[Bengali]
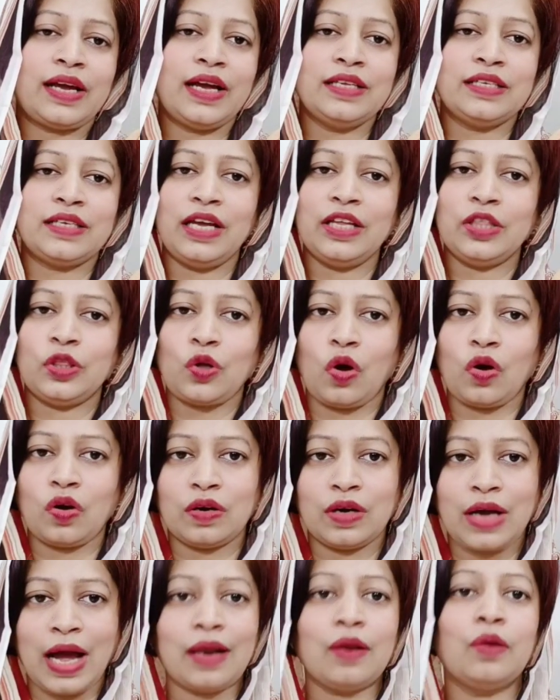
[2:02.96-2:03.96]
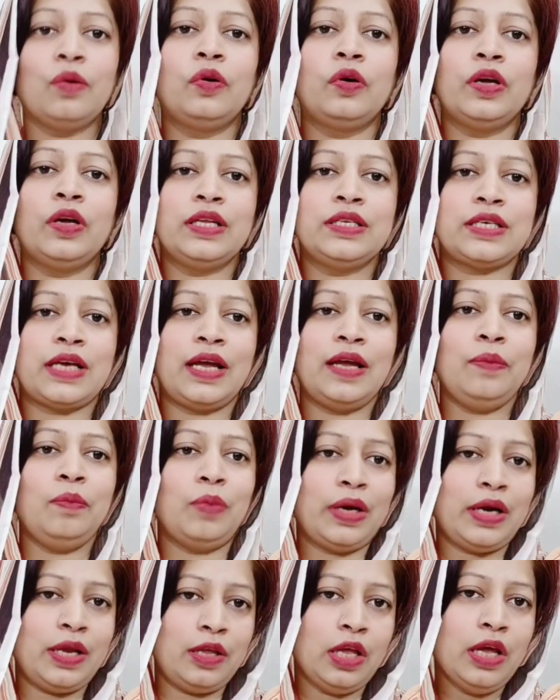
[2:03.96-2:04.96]
দেখা যায় ত্বক কালো হয়ে যায়
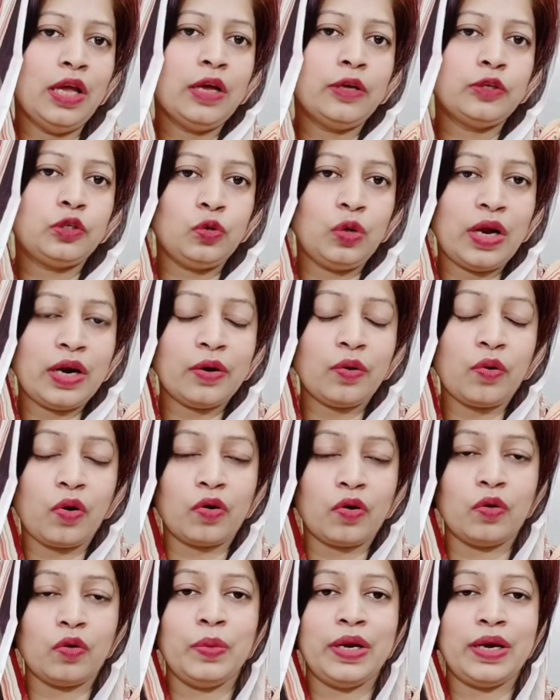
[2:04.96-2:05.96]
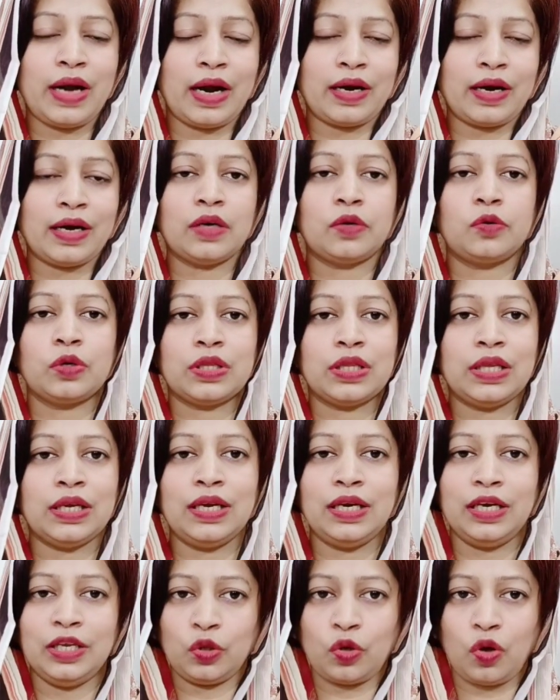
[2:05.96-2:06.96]
মানে চুলার গরমে রান্না করতে
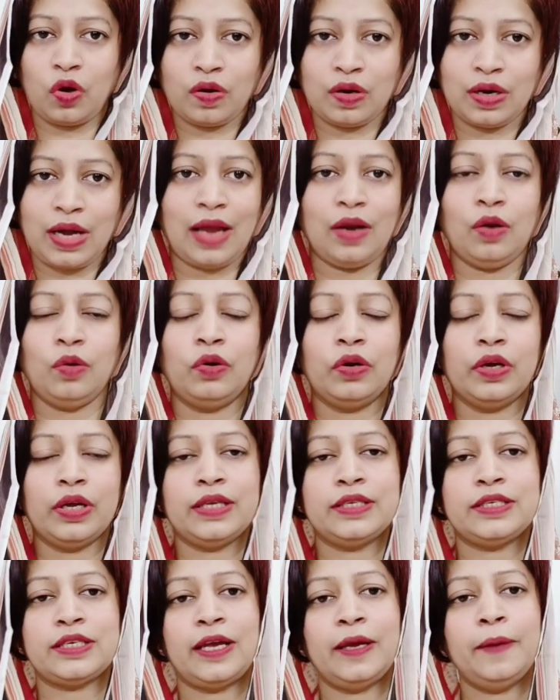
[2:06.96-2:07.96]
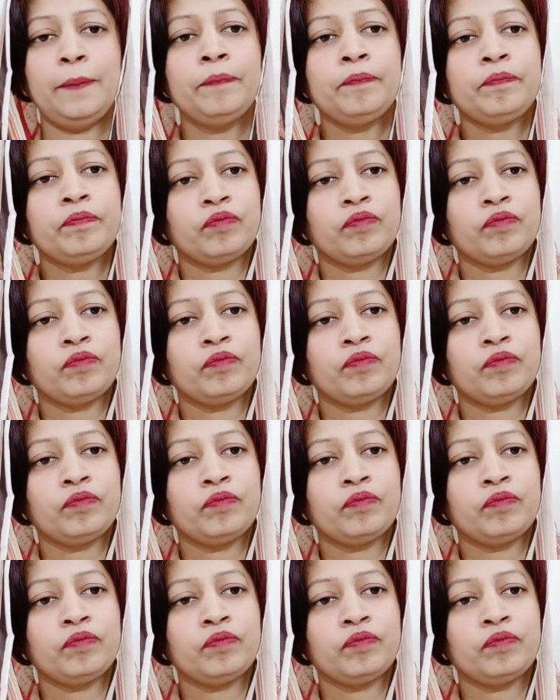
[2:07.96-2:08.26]
গেলে ত্বক কালো হয়ে যায়